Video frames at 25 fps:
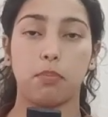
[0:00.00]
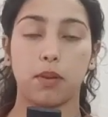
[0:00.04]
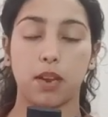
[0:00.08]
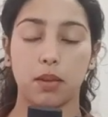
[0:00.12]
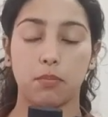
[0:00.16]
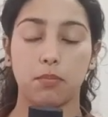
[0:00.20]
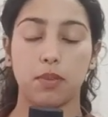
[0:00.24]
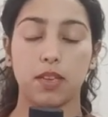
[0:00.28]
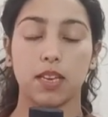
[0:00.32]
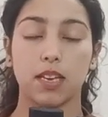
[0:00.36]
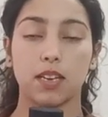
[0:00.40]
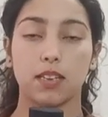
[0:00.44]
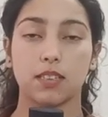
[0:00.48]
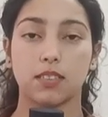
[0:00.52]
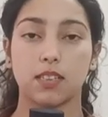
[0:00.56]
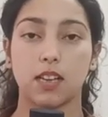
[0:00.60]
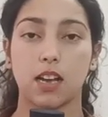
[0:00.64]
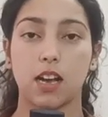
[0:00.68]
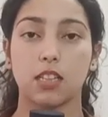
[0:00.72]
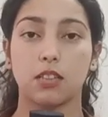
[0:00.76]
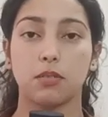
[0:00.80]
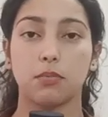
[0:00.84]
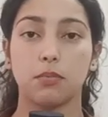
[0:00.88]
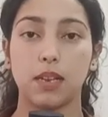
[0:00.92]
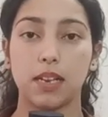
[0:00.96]
प्रेमी के
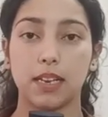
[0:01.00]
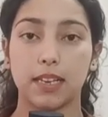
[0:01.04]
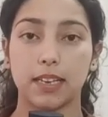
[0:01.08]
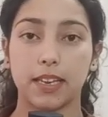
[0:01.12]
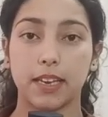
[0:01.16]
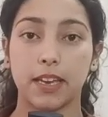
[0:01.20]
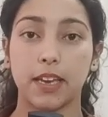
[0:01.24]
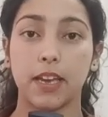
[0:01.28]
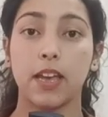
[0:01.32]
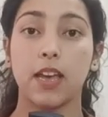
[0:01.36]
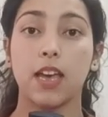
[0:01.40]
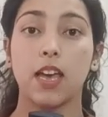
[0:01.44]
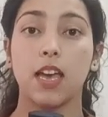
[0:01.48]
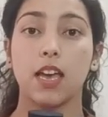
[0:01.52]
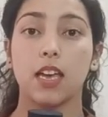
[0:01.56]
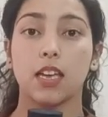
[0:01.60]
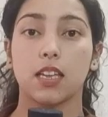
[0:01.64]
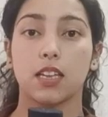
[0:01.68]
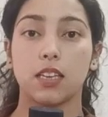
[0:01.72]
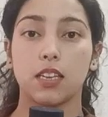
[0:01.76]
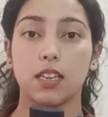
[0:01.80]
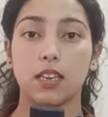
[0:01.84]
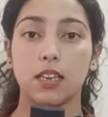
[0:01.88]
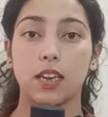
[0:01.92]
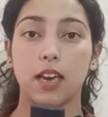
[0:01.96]
साथ मिल
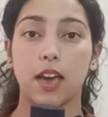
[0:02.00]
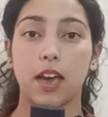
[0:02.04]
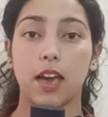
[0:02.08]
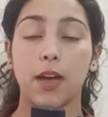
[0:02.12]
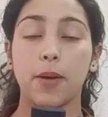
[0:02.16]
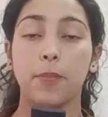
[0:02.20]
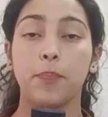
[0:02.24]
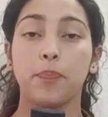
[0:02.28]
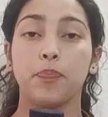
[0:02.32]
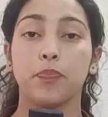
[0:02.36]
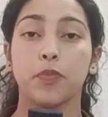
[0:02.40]
की है